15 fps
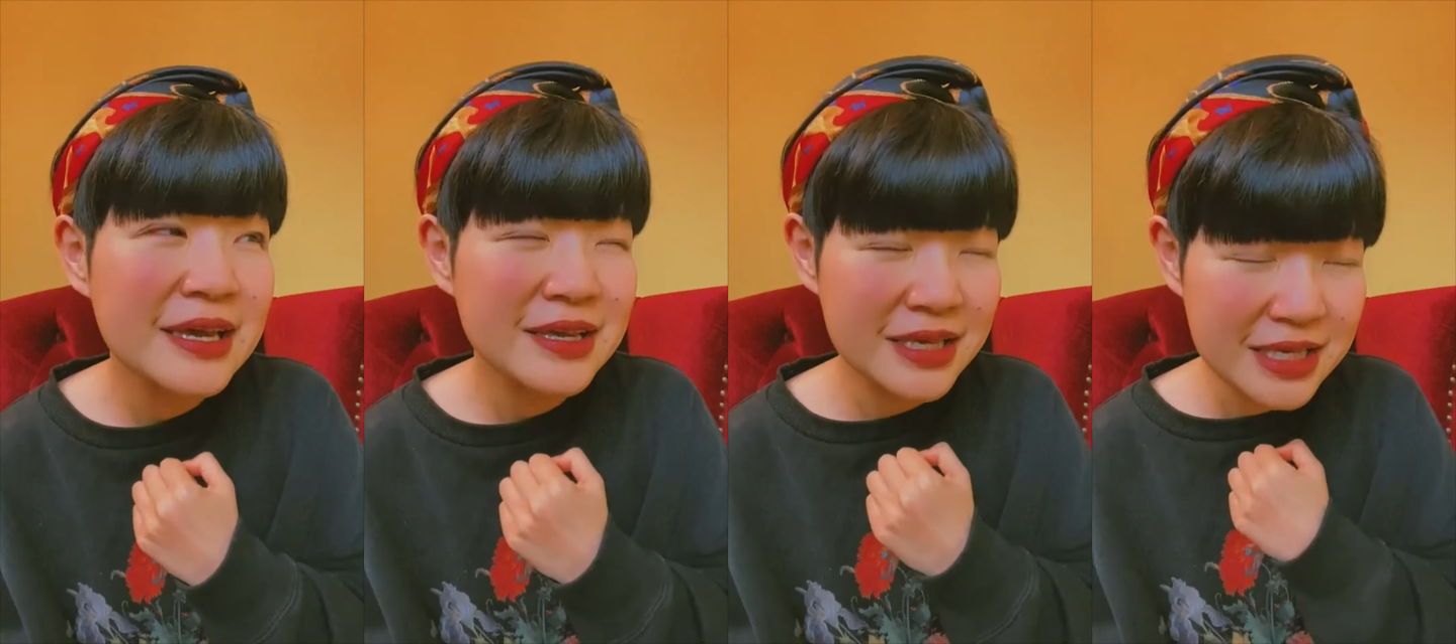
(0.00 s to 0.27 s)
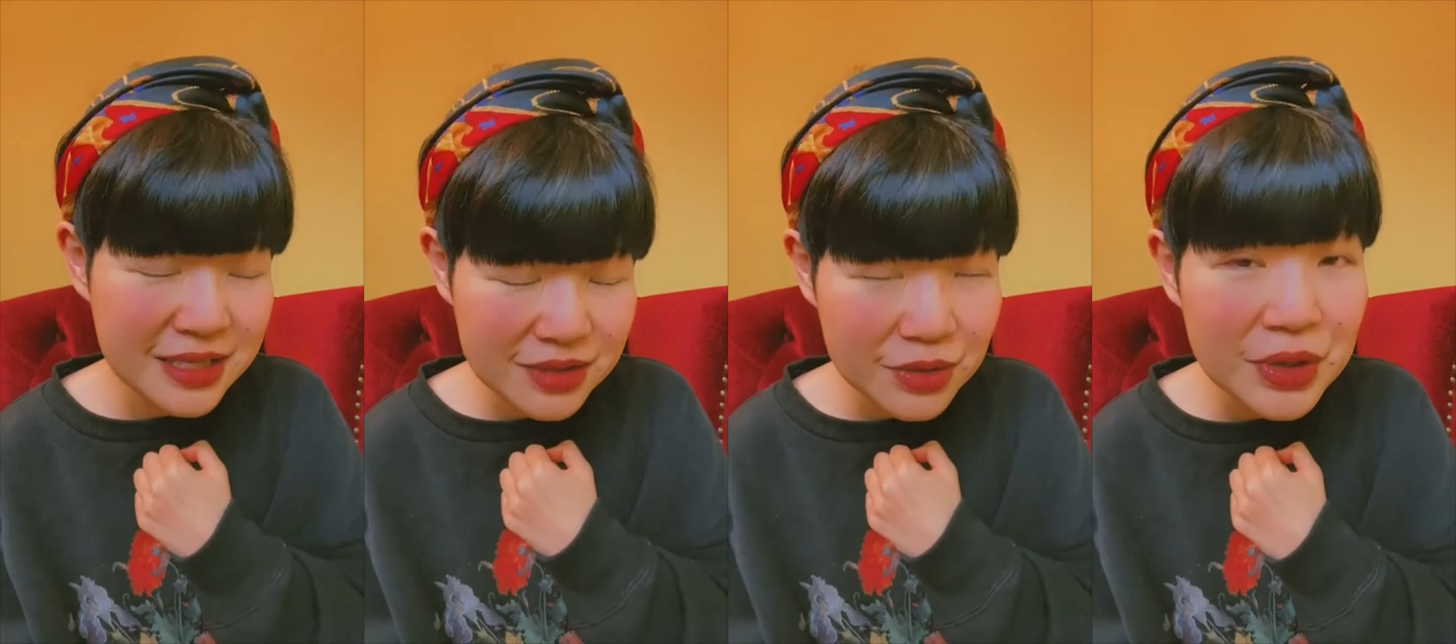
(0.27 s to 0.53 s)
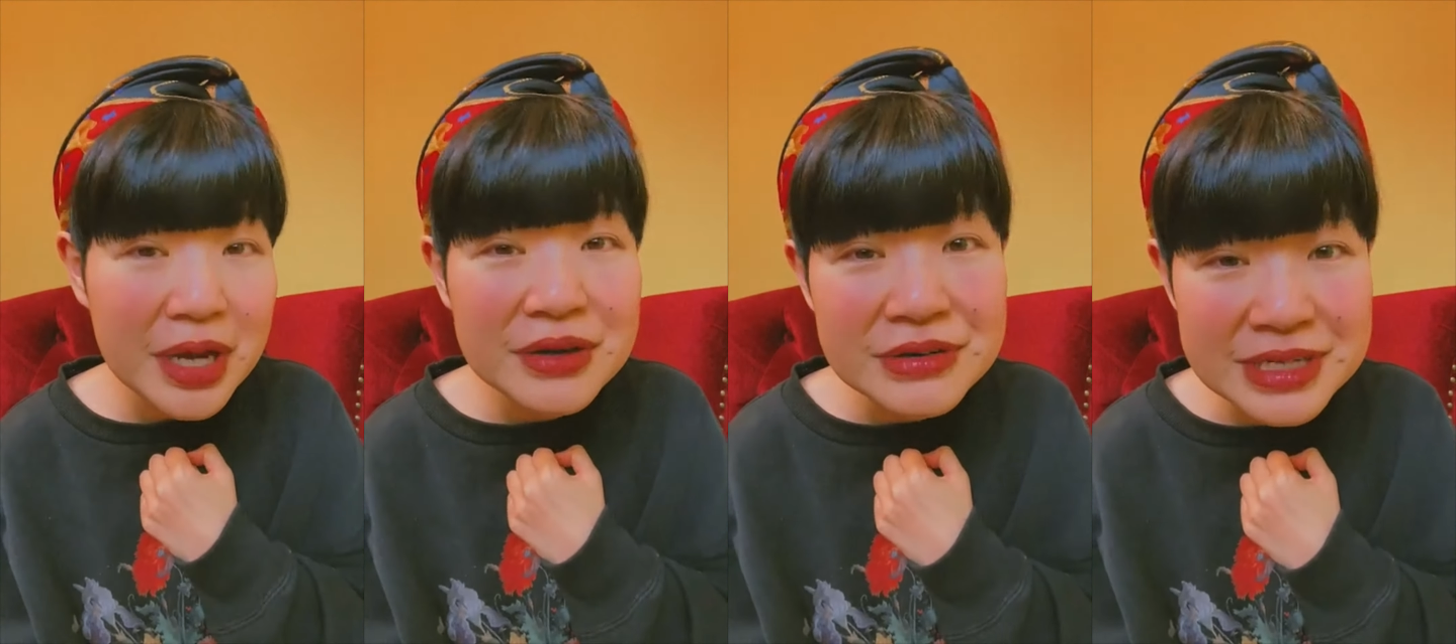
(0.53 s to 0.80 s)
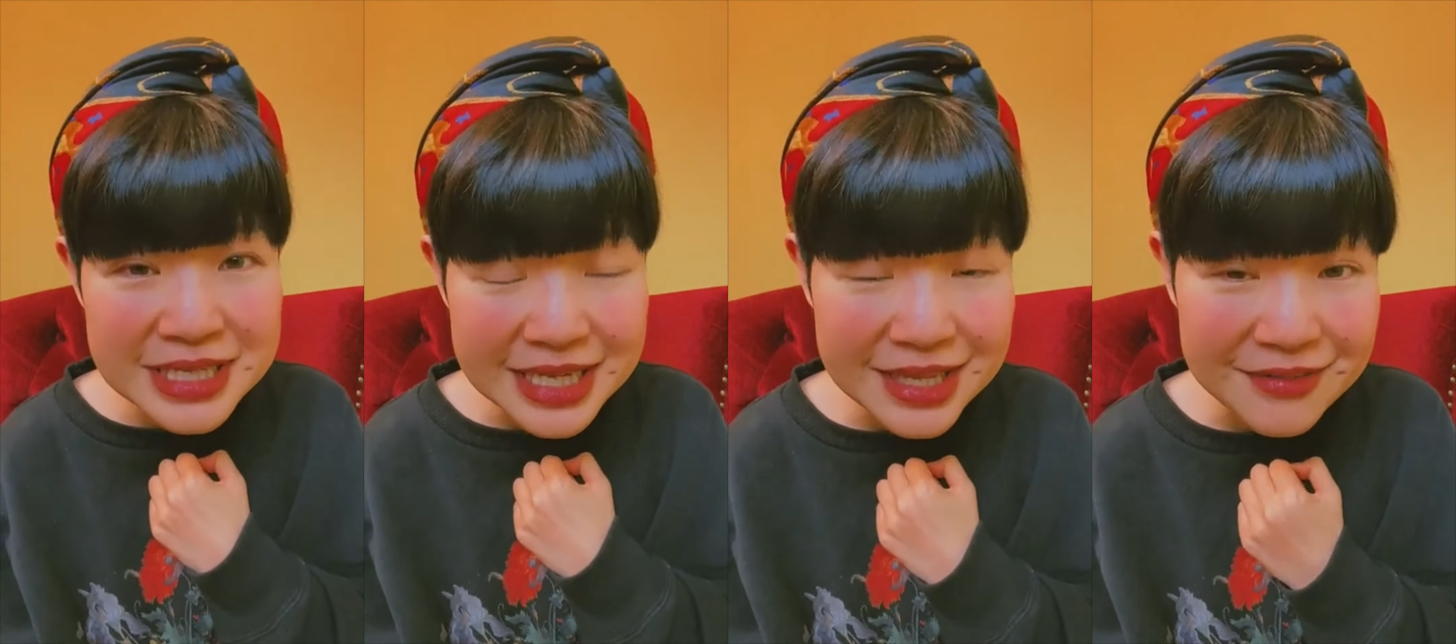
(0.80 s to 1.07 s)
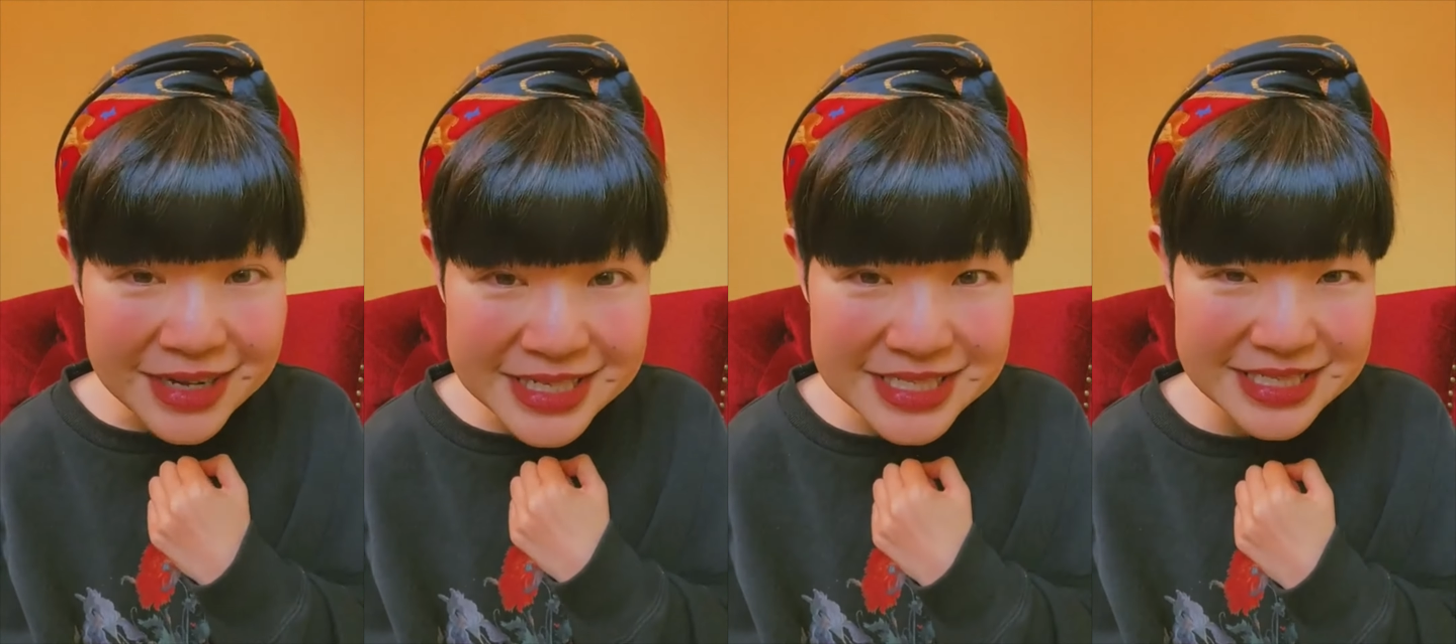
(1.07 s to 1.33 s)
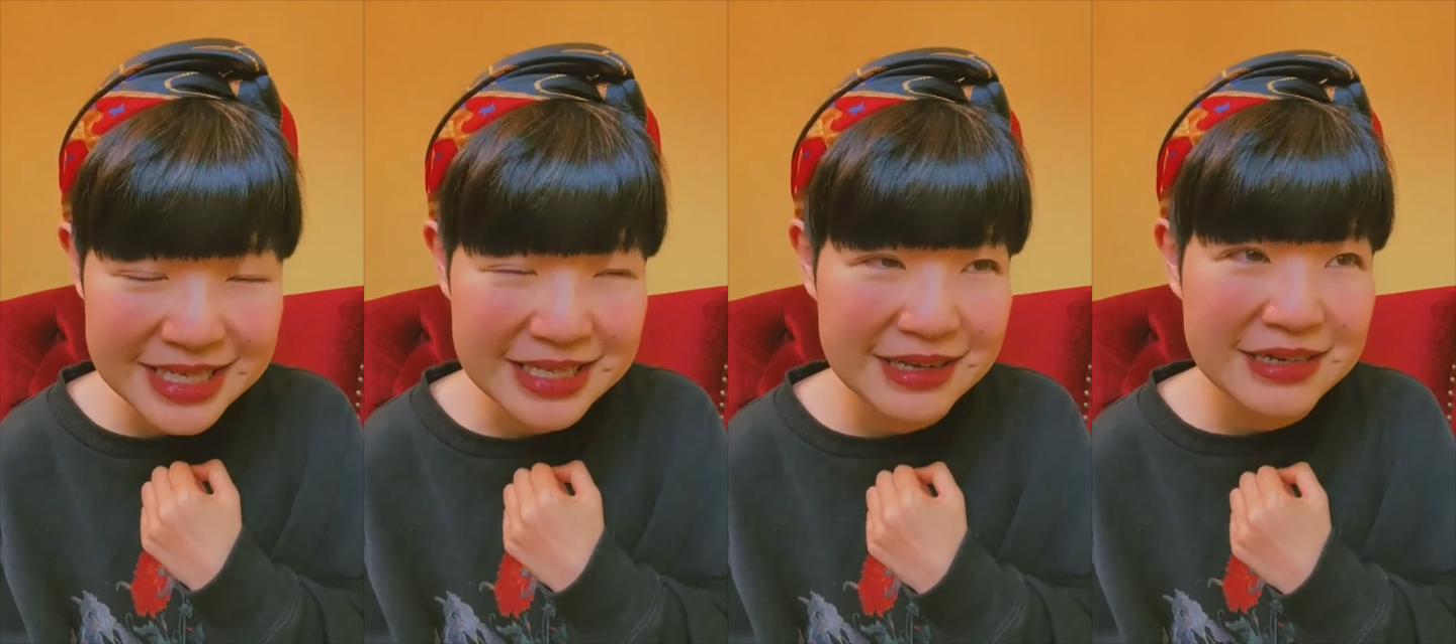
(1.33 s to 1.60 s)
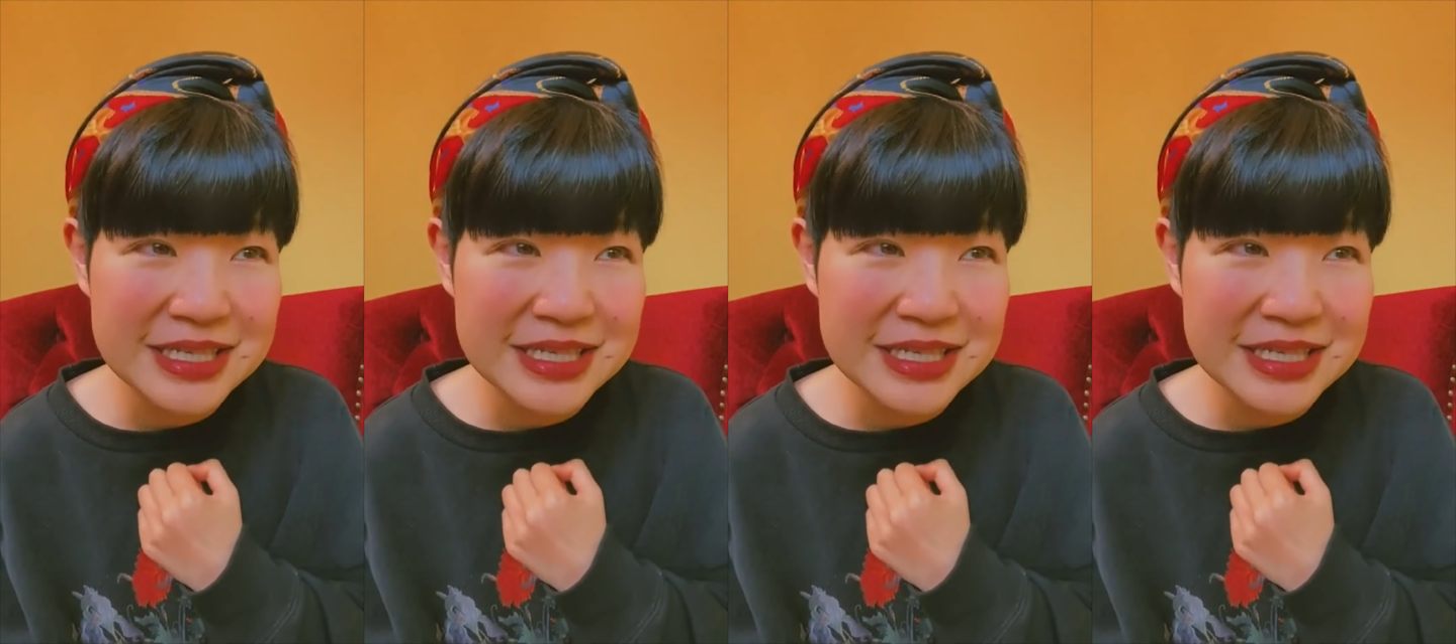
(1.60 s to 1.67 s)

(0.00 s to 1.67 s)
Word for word: きっと役に立てますって言って、